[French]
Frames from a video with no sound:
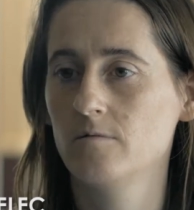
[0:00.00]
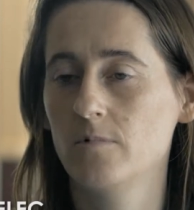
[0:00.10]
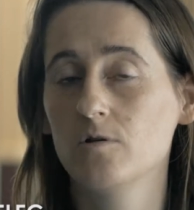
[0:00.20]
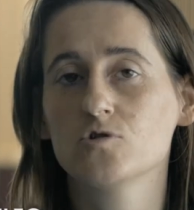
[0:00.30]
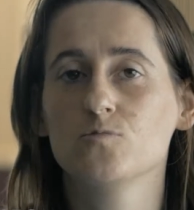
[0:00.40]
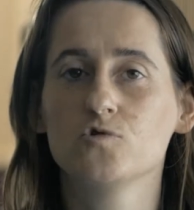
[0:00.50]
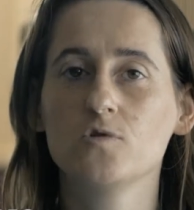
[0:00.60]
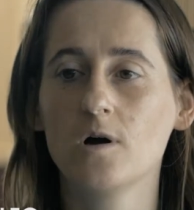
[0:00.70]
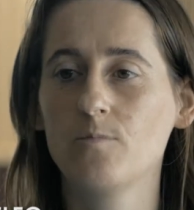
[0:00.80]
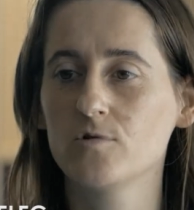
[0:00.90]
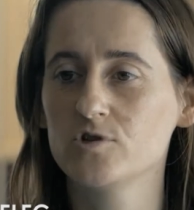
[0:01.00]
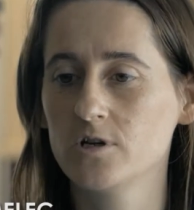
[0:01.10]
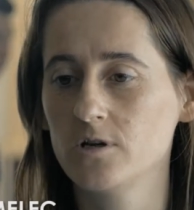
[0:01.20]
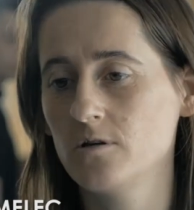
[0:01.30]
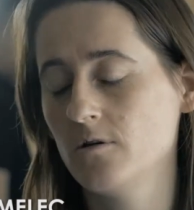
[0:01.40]
Maintenant, je me suis
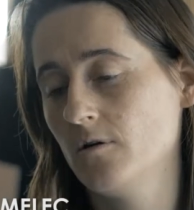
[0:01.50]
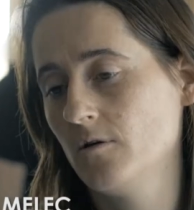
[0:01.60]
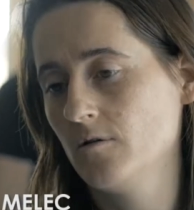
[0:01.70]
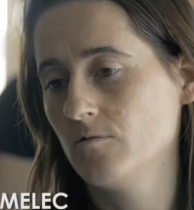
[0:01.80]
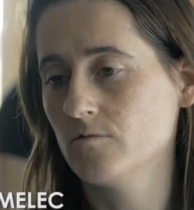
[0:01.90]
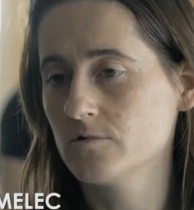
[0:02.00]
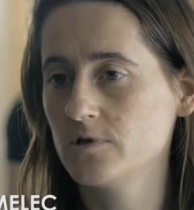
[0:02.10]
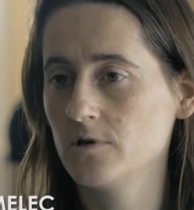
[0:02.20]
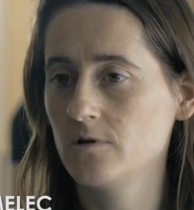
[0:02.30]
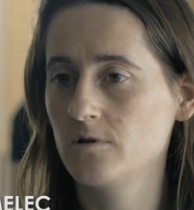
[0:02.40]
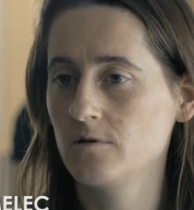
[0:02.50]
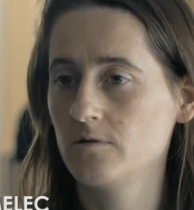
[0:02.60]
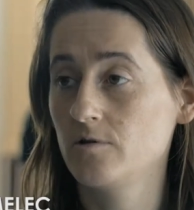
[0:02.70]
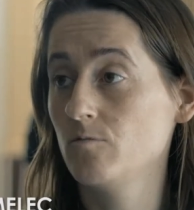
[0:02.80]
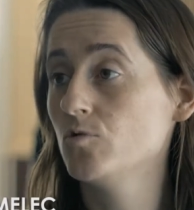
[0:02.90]
rapprochée, donc c'est
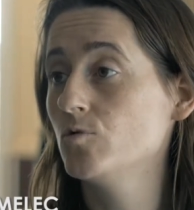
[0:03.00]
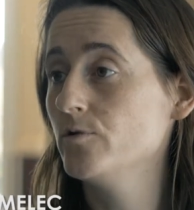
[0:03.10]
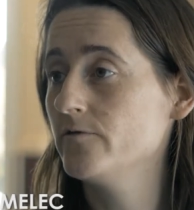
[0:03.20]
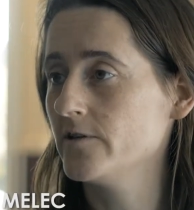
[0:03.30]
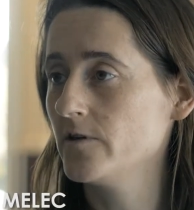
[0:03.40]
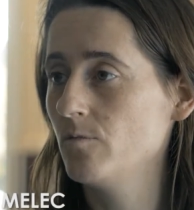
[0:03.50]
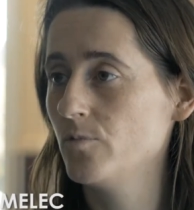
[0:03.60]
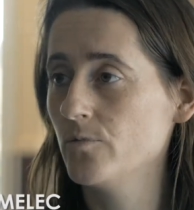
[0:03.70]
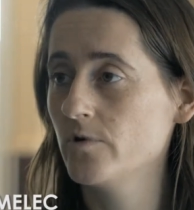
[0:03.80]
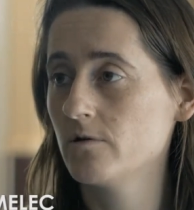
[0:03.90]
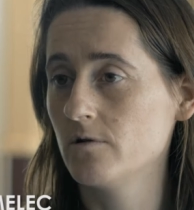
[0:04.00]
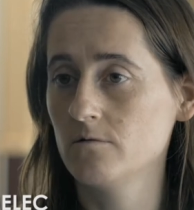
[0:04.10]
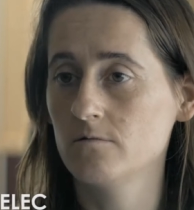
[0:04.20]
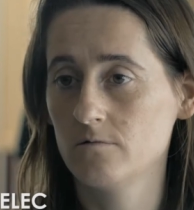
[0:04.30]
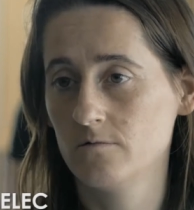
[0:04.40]
beaucoup plus facile pour moi.
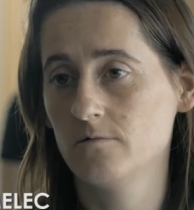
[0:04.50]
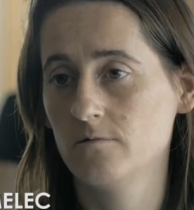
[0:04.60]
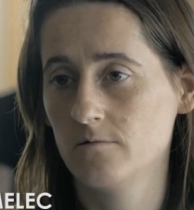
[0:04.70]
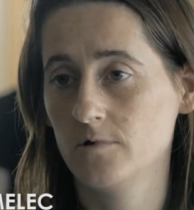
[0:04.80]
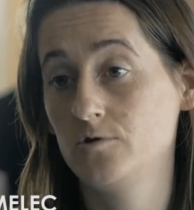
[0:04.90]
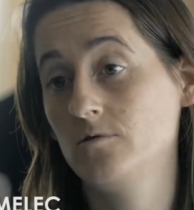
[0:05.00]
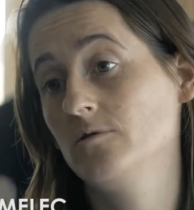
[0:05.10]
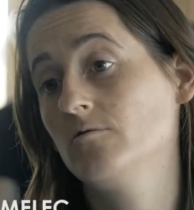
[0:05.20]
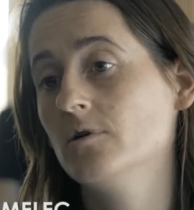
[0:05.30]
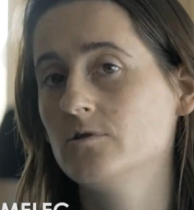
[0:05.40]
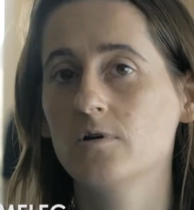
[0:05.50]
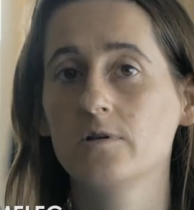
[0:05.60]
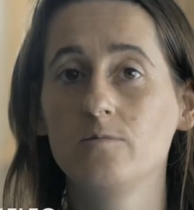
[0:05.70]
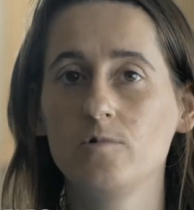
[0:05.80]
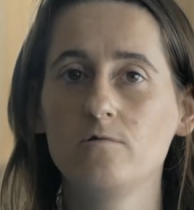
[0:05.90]
Et je suis, à
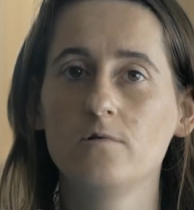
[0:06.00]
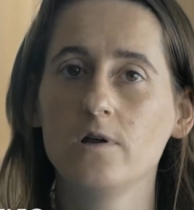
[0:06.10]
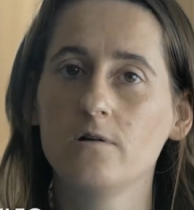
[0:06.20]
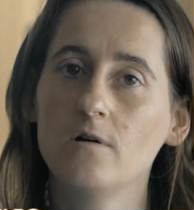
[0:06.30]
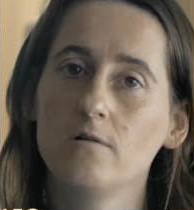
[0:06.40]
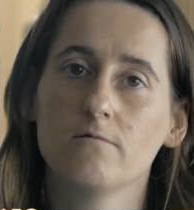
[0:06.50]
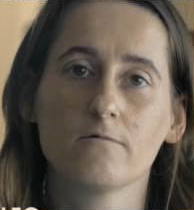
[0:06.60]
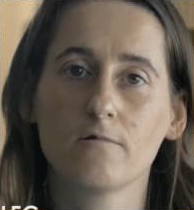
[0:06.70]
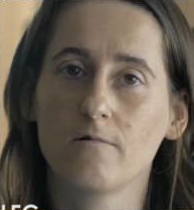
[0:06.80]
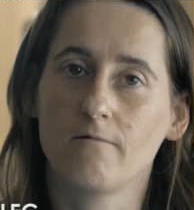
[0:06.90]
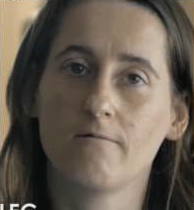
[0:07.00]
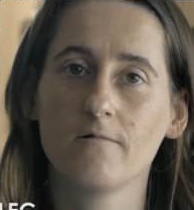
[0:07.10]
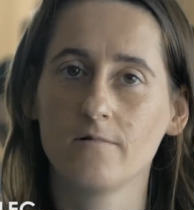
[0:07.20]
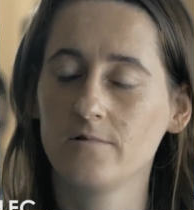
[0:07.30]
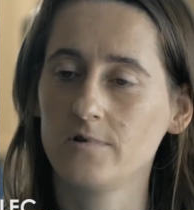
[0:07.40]
10 minutes de l'école,
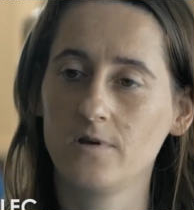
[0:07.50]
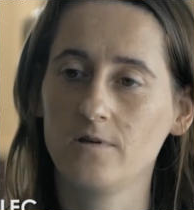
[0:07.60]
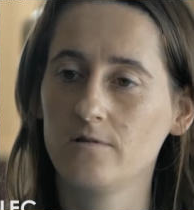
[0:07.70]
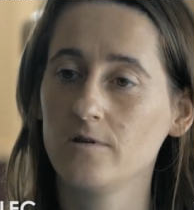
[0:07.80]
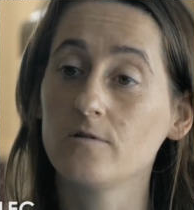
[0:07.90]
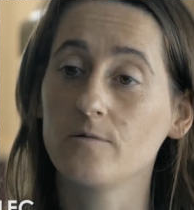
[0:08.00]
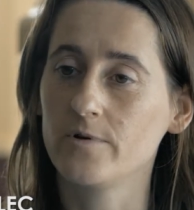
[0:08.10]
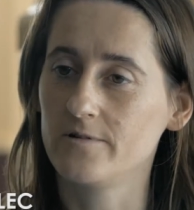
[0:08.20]
donc euh, c'est top.